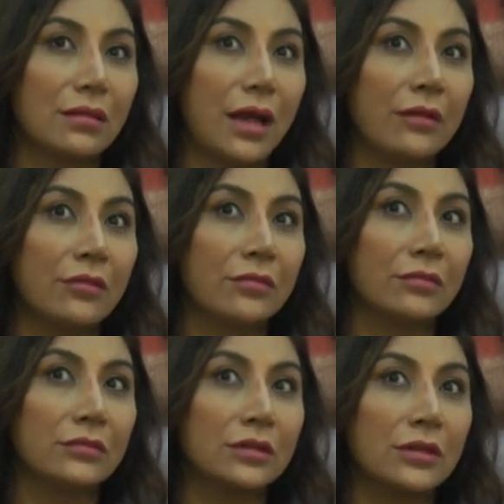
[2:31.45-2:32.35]
एंड
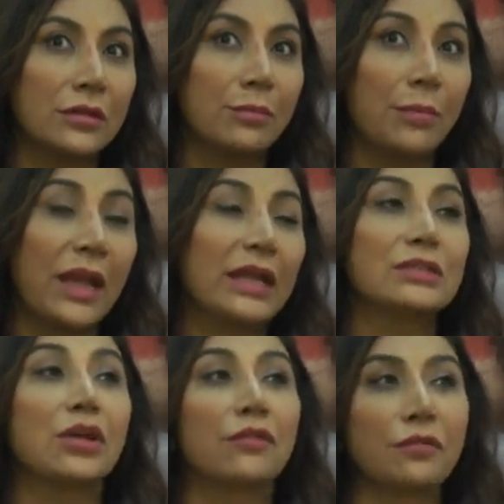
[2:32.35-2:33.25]
द
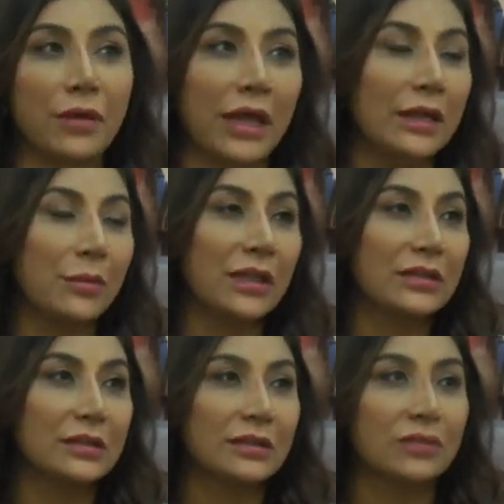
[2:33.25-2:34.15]
बेस ऑफ एनी
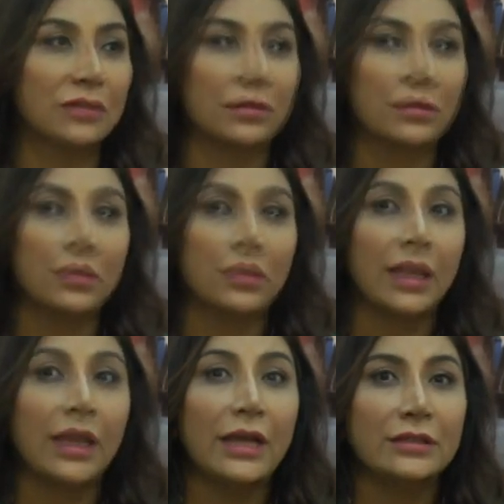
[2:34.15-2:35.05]
मेडिटेशन
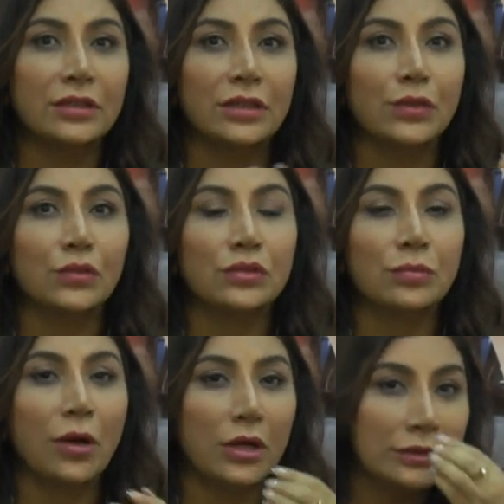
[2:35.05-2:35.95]
लाइक आजकल
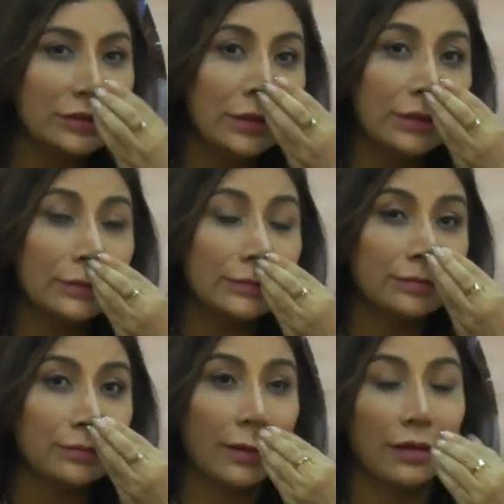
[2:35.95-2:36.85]
यूथ बहुत um,
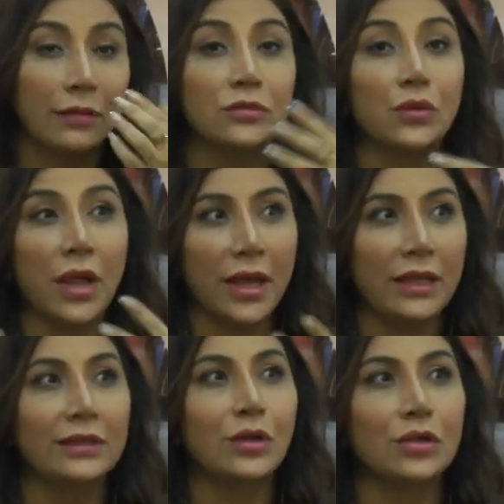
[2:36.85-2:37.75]
थोड़ा
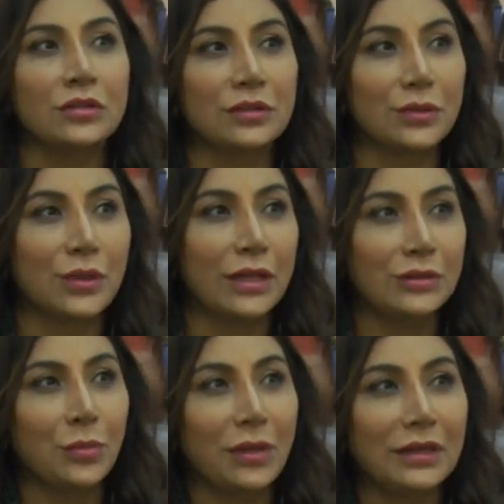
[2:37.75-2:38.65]
हेल्थ कॉन्शियस हो गया
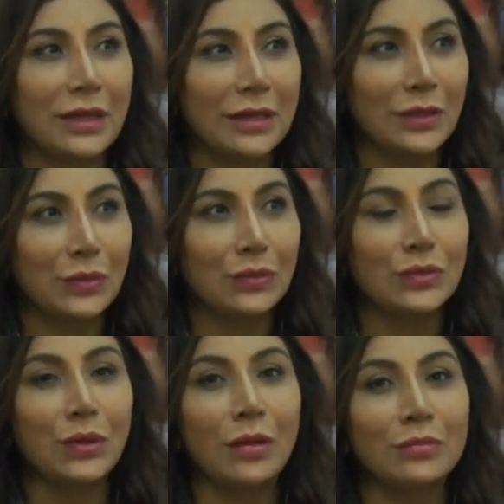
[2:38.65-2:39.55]
जो मैं देख रही हूँ
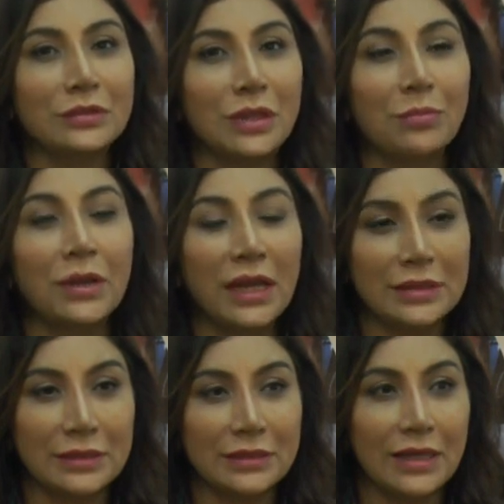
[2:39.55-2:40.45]
तो हम जब भी
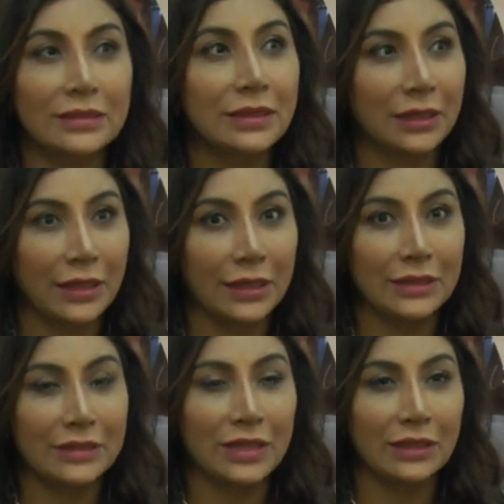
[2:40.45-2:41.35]
एक्सरसाइज करने के
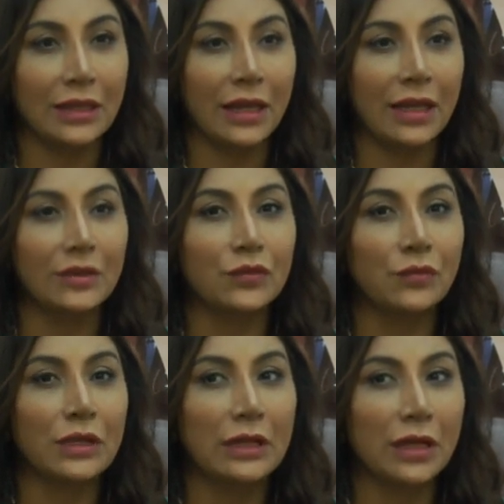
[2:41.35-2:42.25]
लिए जाते हैं सो
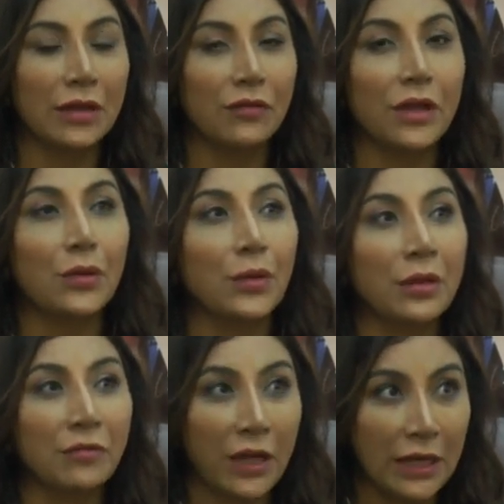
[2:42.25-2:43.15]
वी इफ़ वी आर
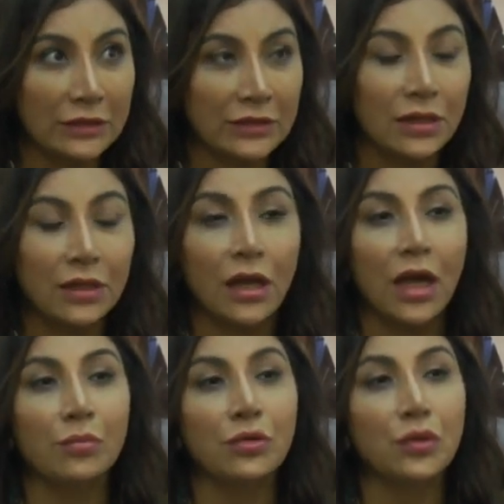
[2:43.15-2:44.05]
डूइंग वेट्स
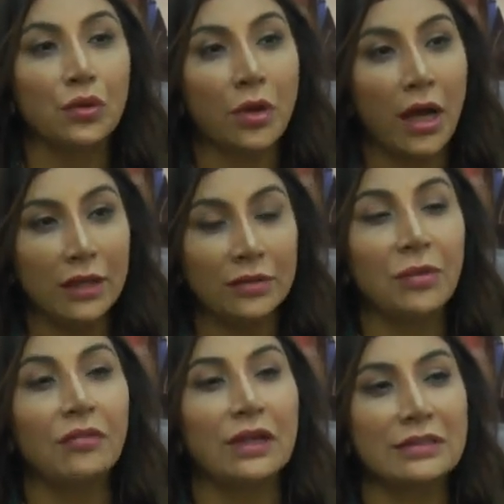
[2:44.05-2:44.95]
हम दोनों हाथ
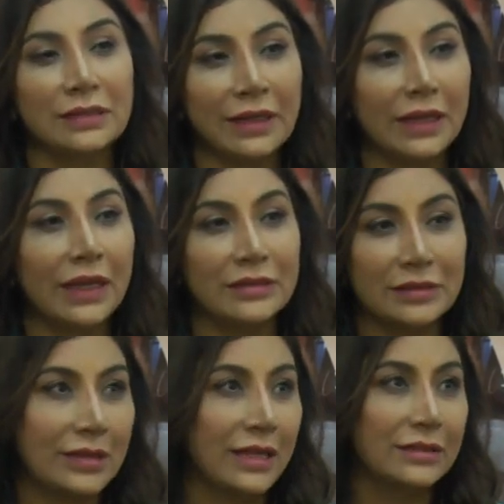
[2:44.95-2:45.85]
में वेट्स लेके
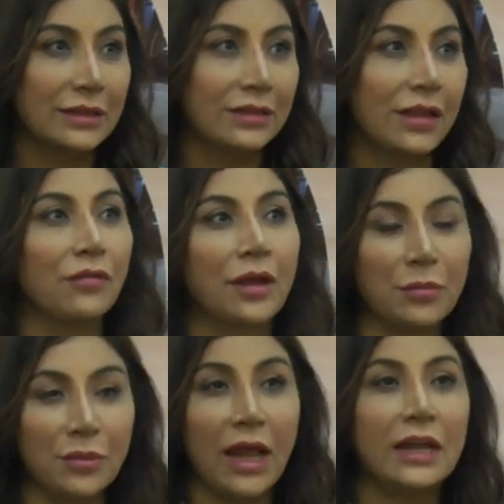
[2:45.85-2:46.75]
एक्सरसाइज करते हैं
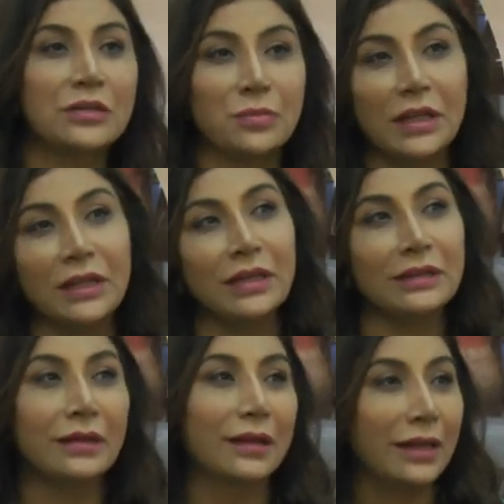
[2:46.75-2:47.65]
हम राइट में नहीं
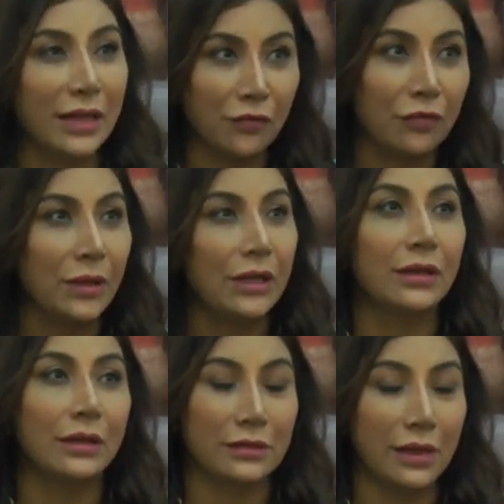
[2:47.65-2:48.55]
लेते या लेफ़्ट में
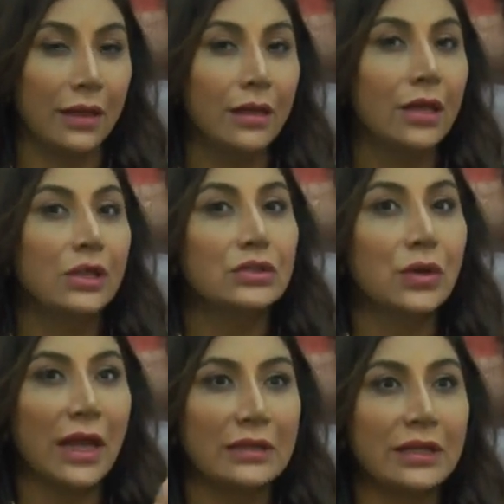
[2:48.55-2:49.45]
नहीं लेते हैं सो
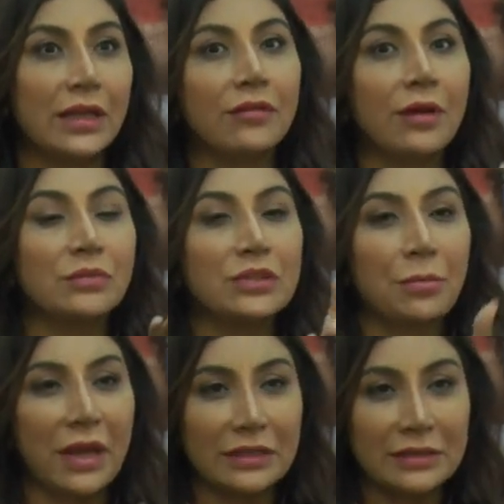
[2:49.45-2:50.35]
so, ऐसे ही हम
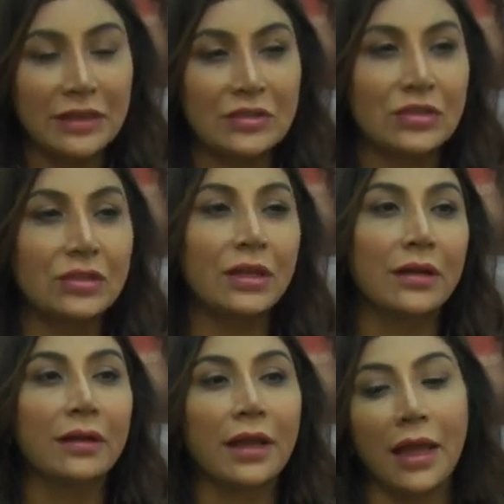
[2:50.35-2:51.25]
जब मेडिटेशन
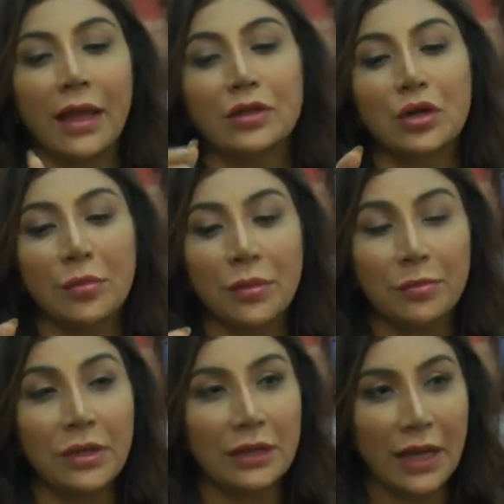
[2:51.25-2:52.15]
कर रहे हैं तो हम
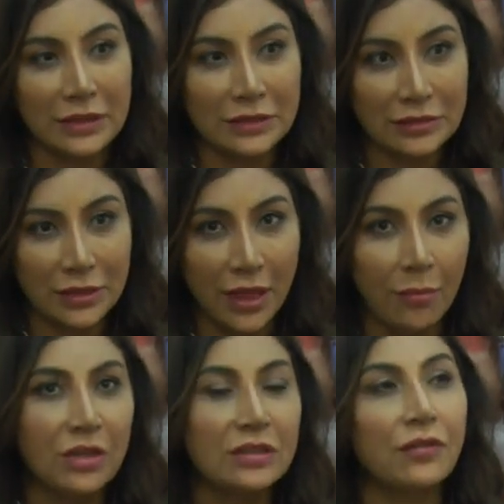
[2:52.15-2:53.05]
अपने राइट
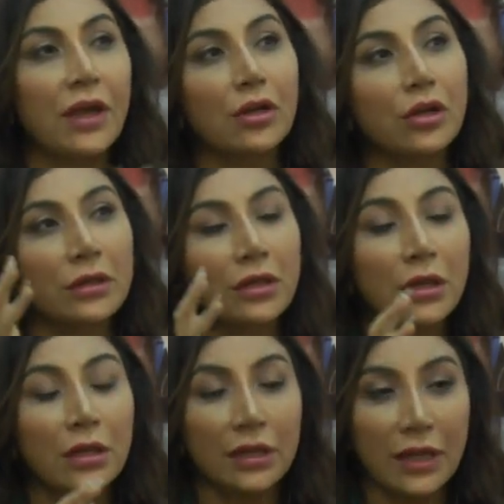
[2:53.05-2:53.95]
हेमिस्फेयर और
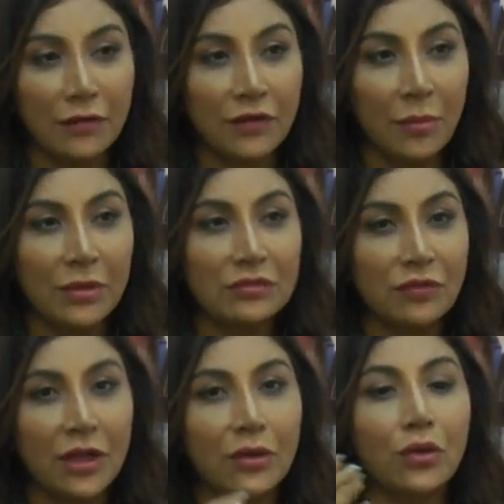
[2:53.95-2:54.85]
लेफ़्ट
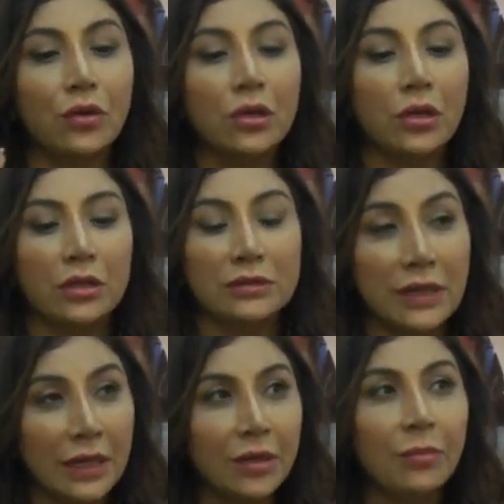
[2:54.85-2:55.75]
हेमिस्फेयर को
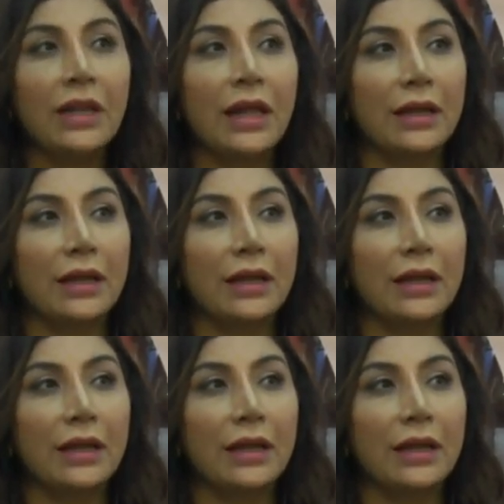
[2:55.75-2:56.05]
सिंक में ला